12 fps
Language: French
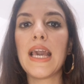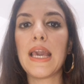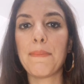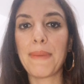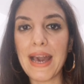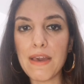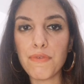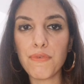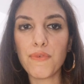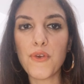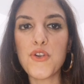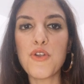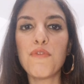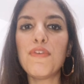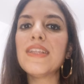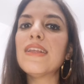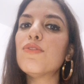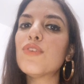Bref, le
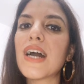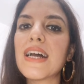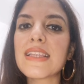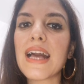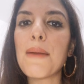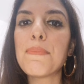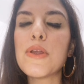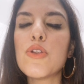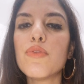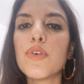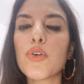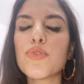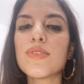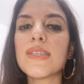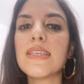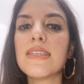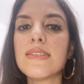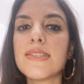fait d'avoir attrapé le virus
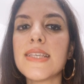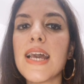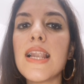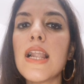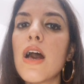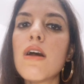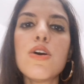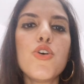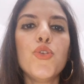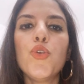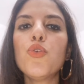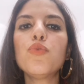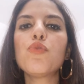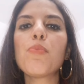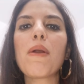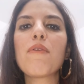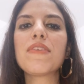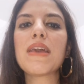initial ne vous
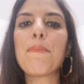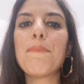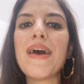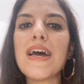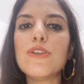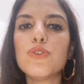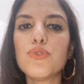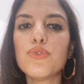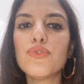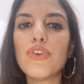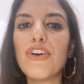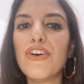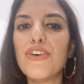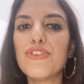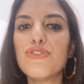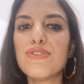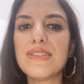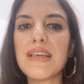provient pas d'une euh,
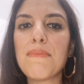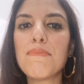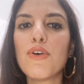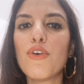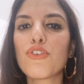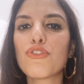deuxième euh,